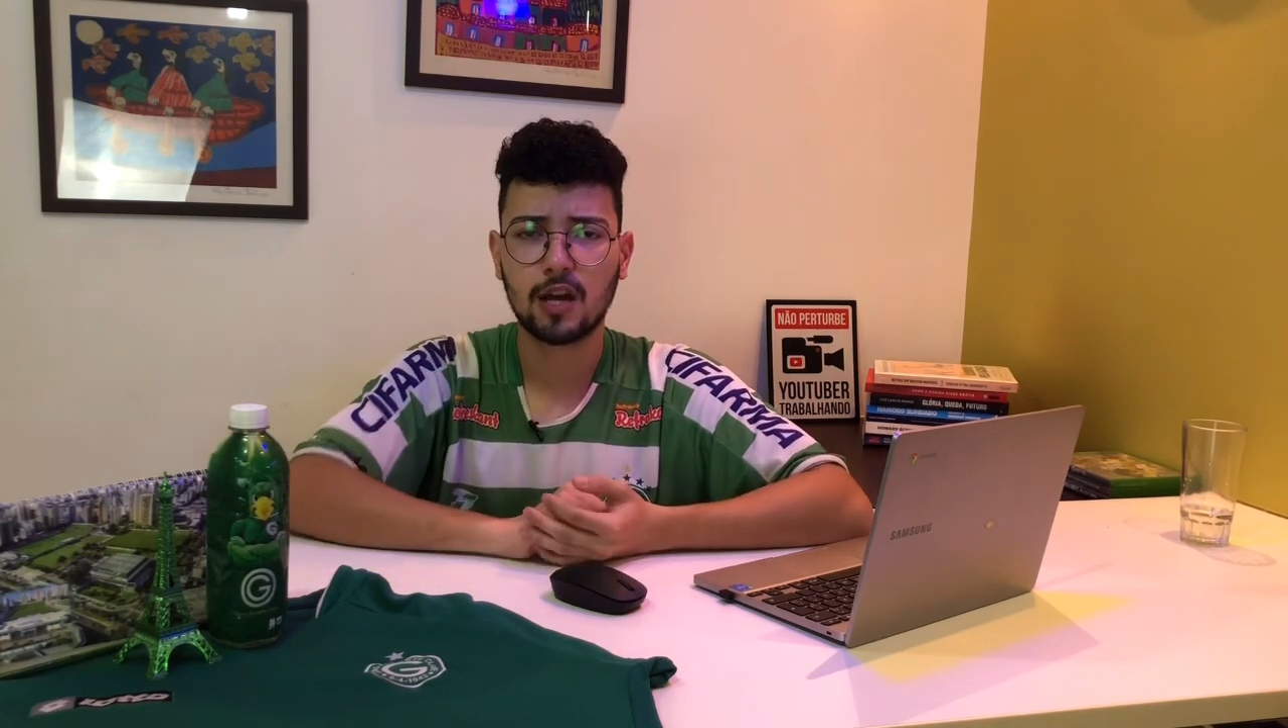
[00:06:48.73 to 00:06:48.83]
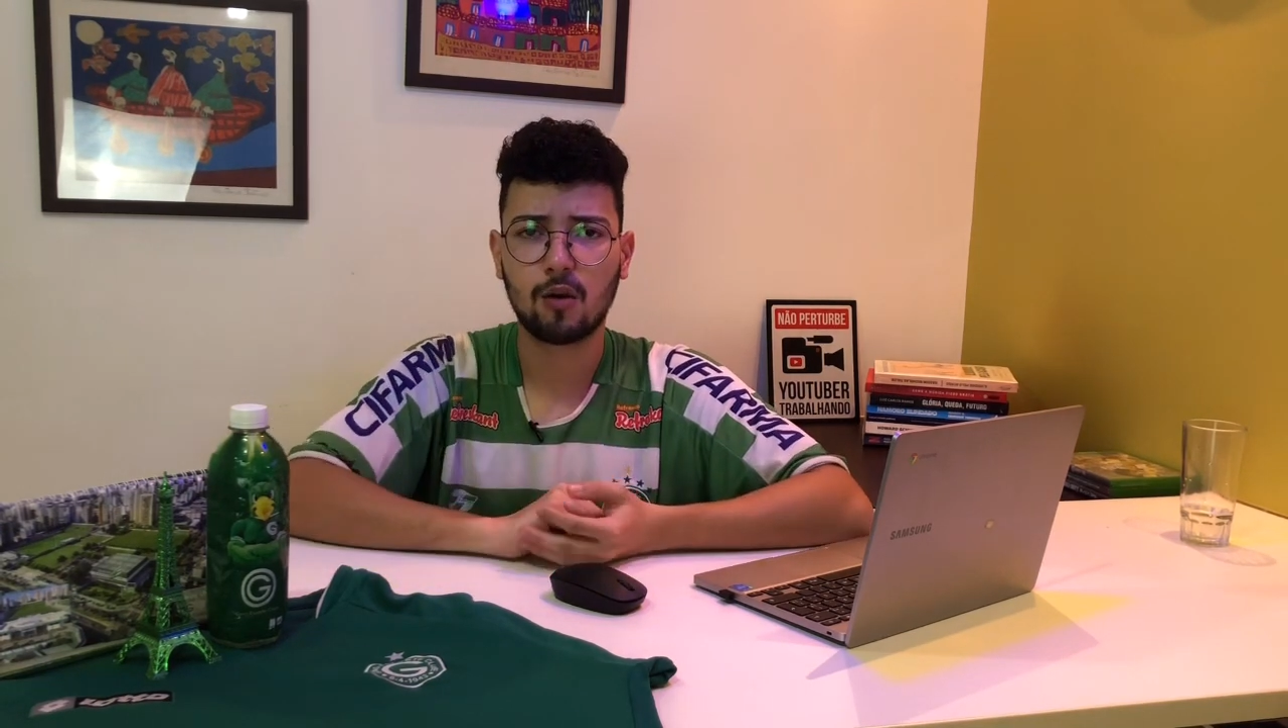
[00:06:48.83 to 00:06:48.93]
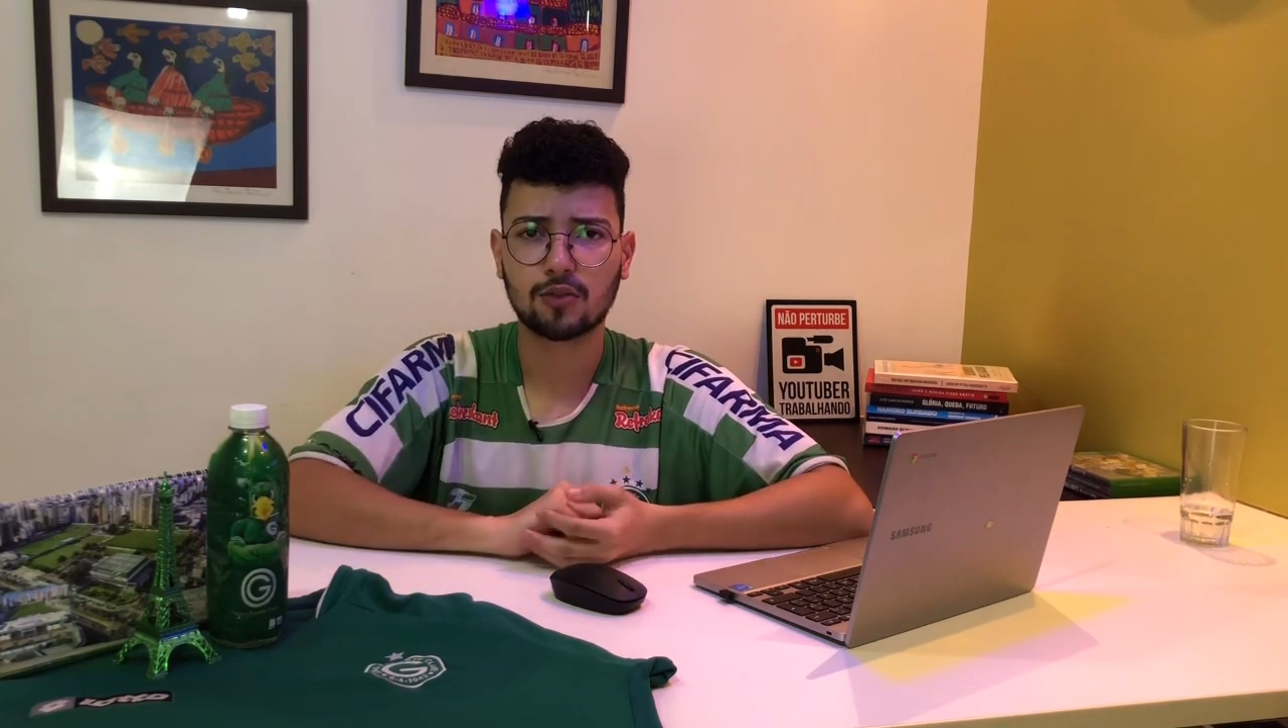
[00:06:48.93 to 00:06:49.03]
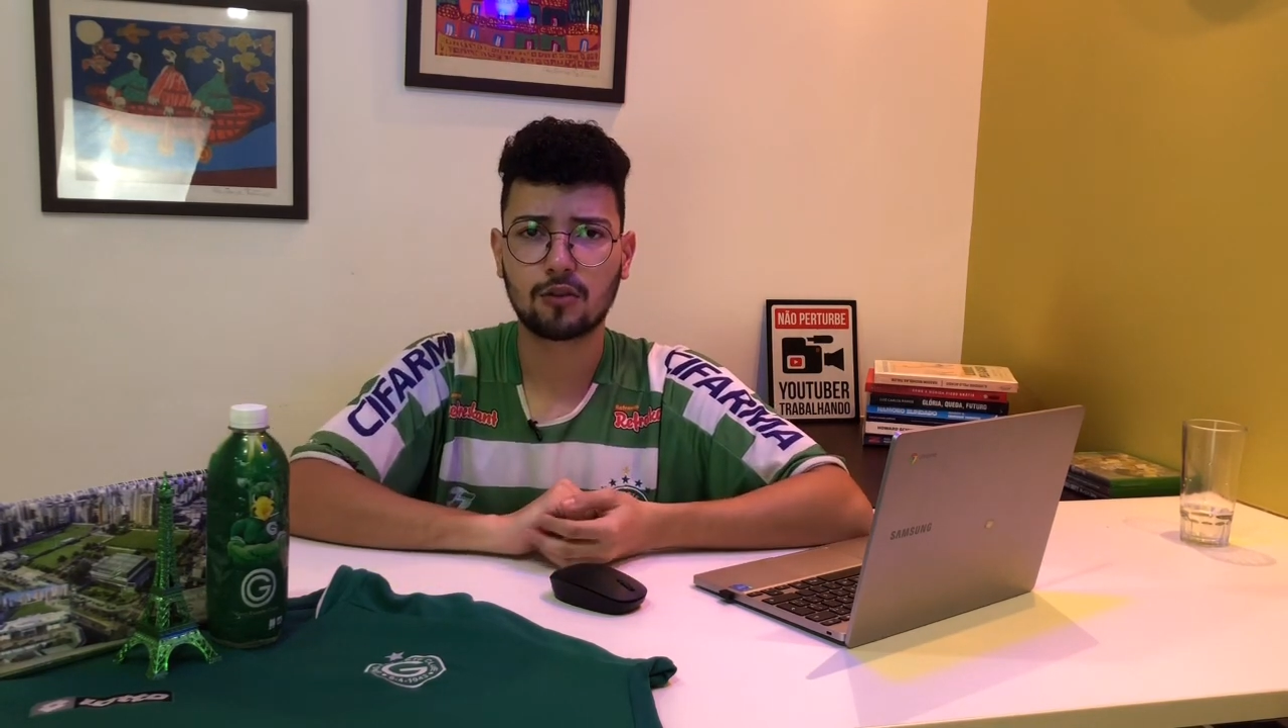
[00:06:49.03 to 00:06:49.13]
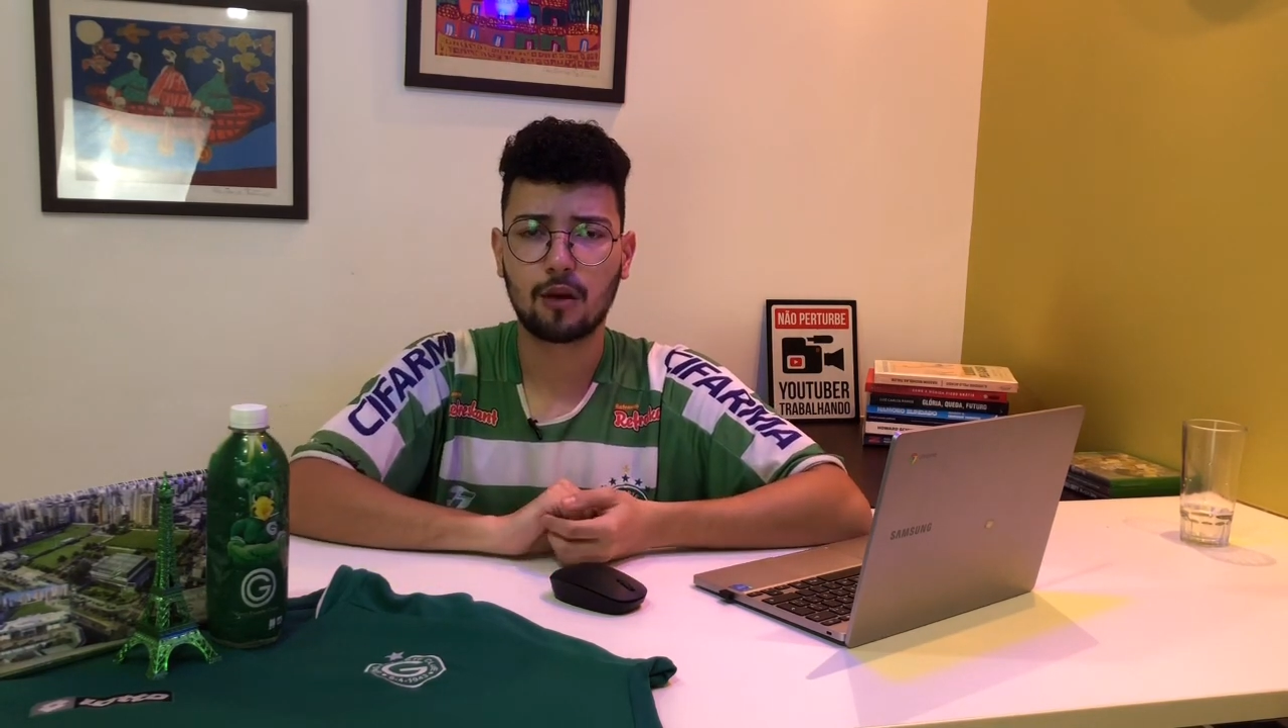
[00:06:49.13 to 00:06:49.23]

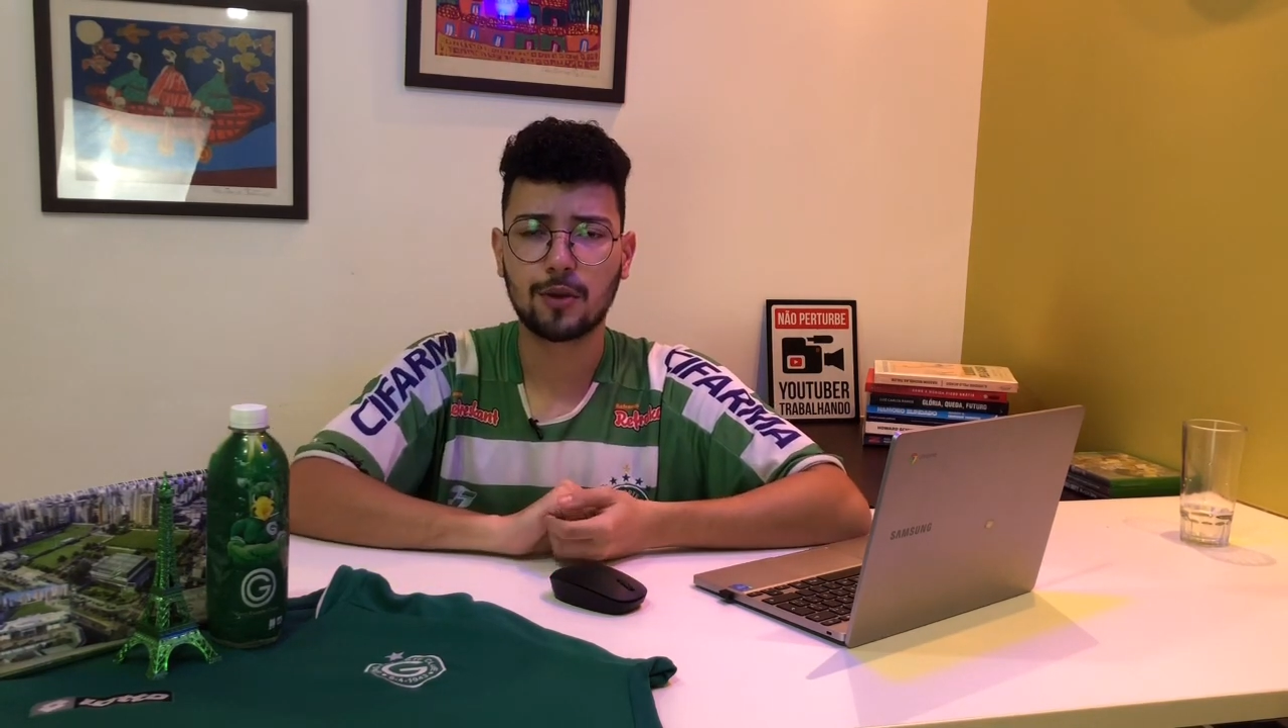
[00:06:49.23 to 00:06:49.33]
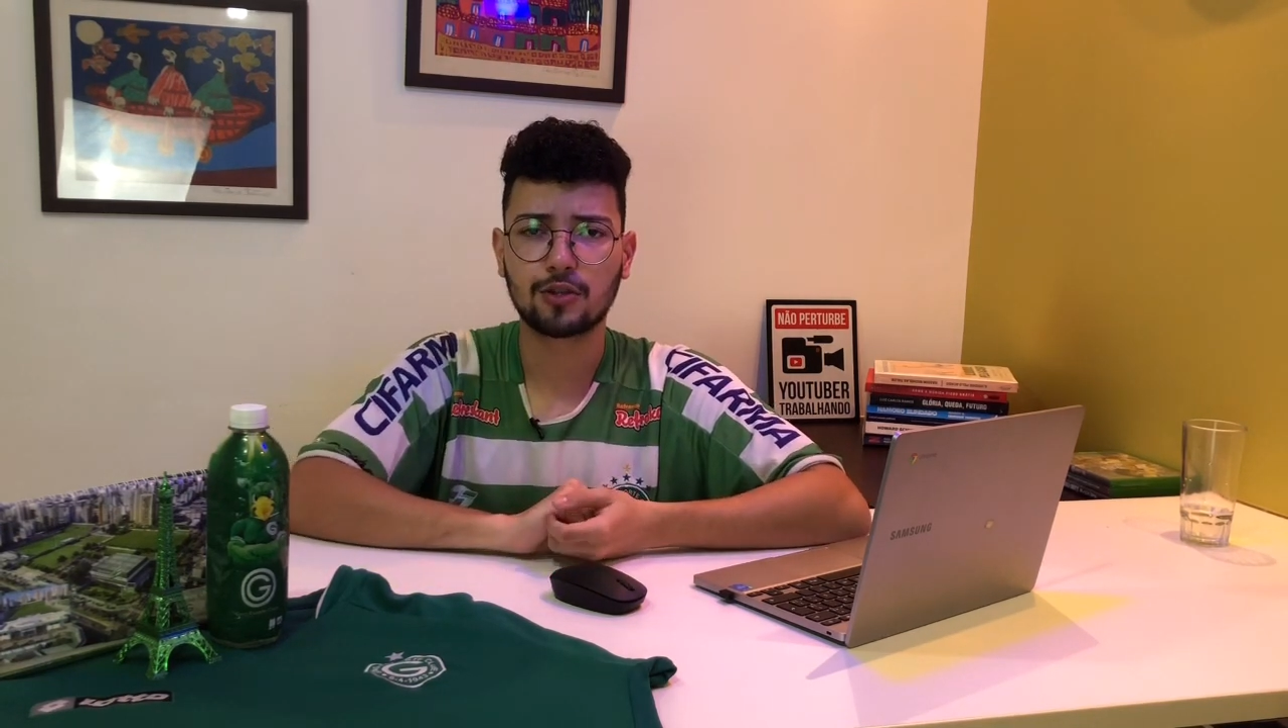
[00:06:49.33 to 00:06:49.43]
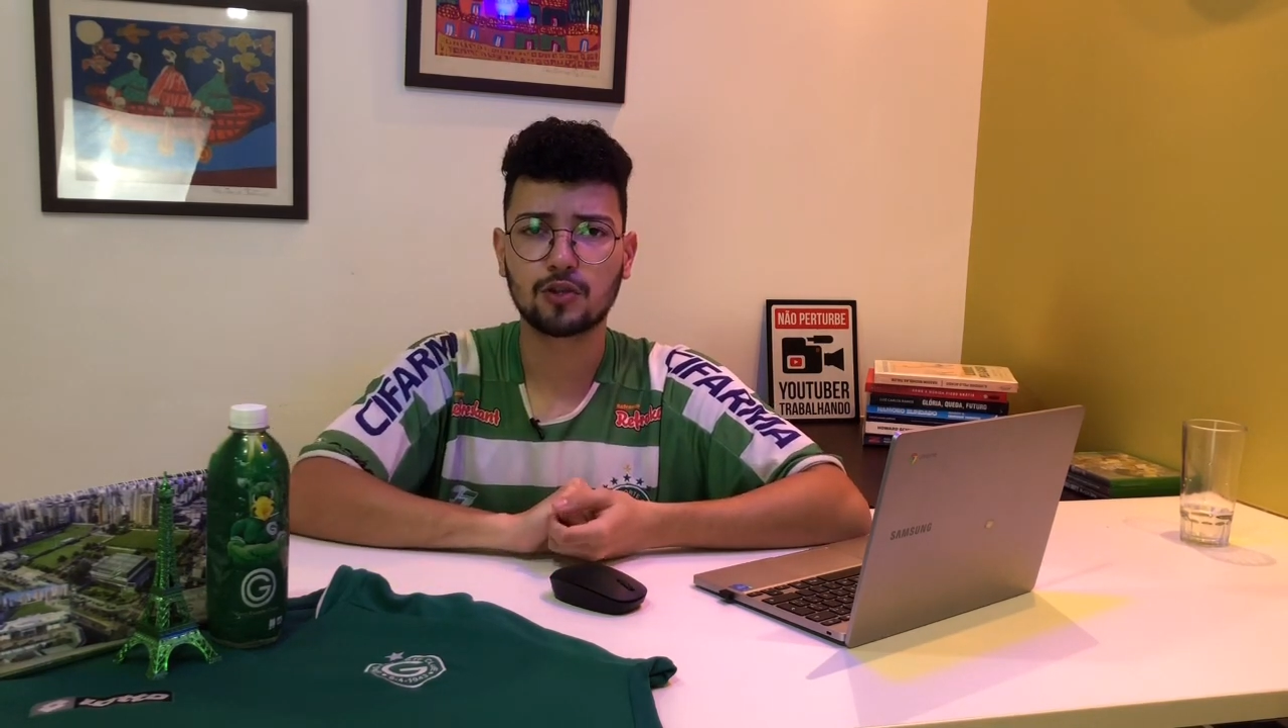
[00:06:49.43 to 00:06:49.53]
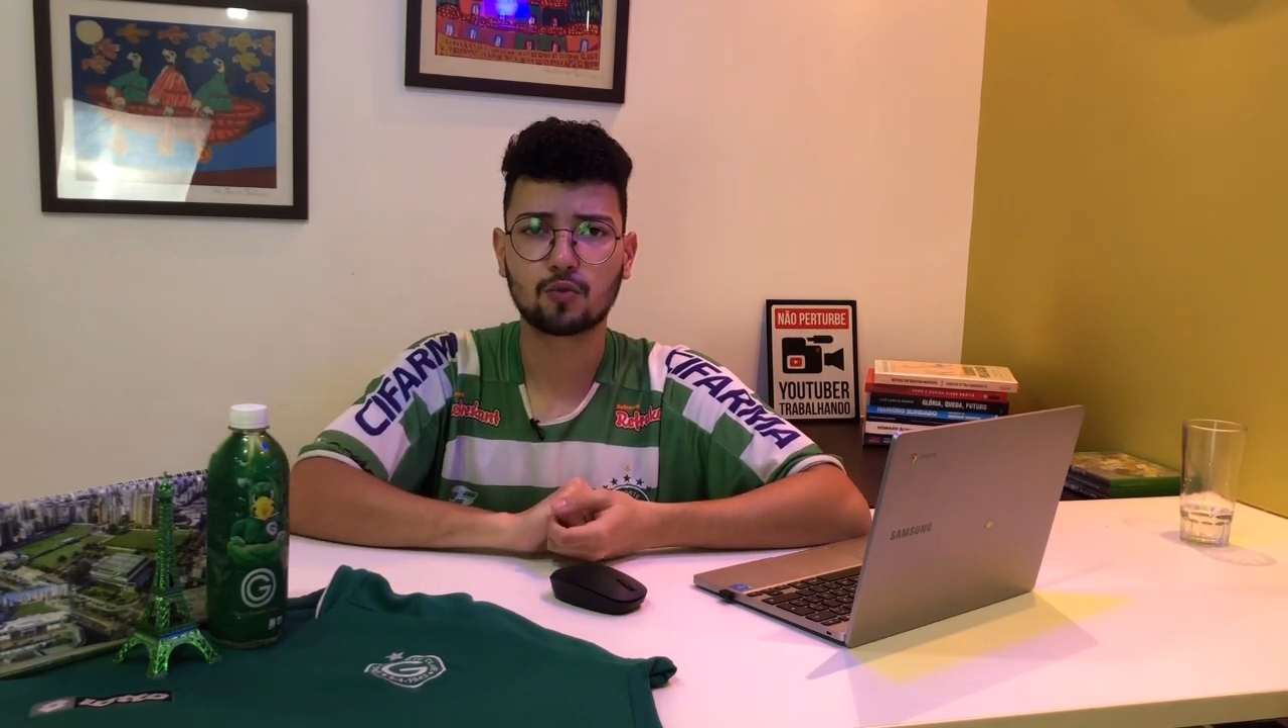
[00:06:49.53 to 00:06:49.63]
Eu acho realmente